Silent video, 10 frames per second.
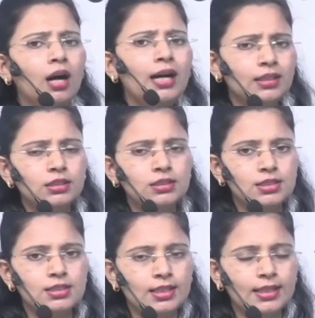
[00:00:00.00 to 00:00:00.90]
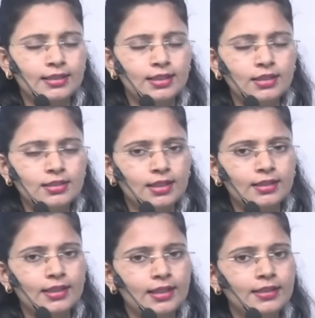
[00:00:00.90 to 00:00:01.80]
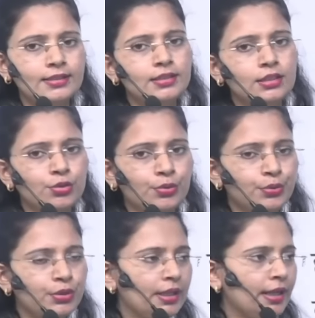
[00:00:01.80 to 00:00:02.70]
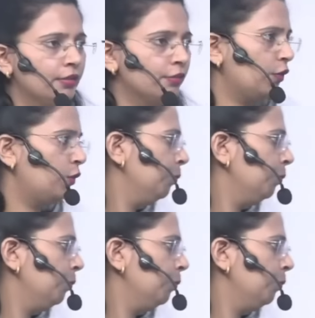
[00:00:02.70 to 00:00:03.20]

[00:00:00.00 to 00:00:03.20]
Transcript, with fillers: अंक जिसे कहते हैं ना संख्या गिनती जो होती है वो